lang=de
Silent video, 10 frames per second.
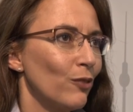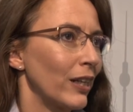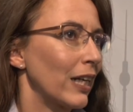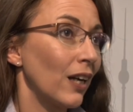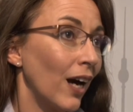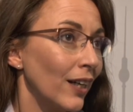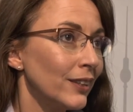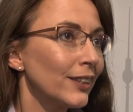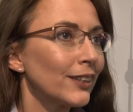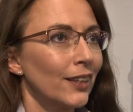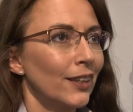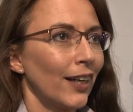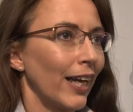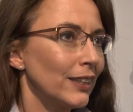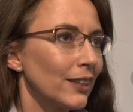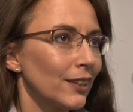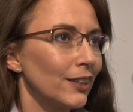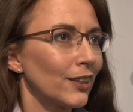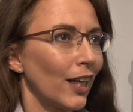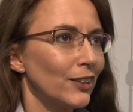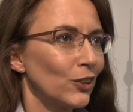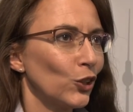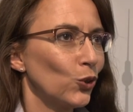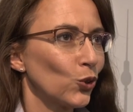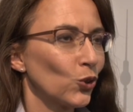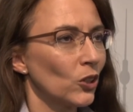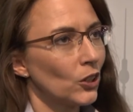weil klar ist, Rente ist halt nicht nur so eine